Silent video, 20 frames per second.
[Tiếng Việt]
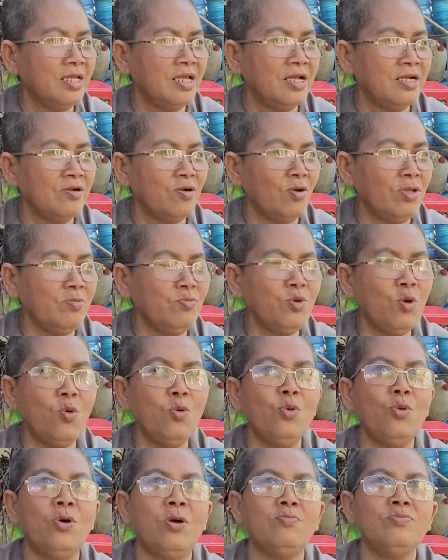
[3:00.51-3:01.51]
ngồi em gu
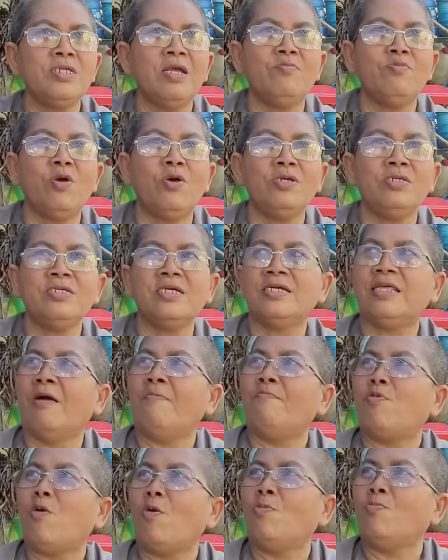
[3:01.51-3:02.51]
luôn không dám nói gì không
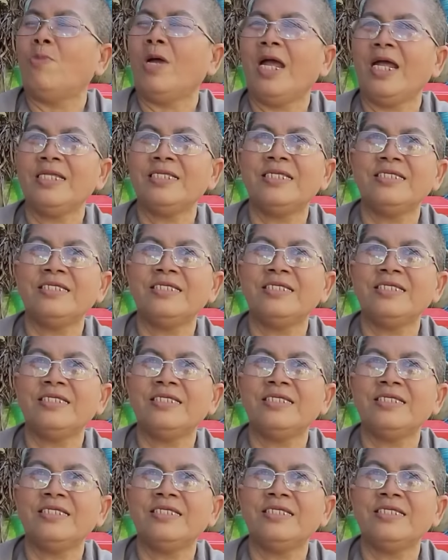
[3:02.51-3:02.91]
con ma gì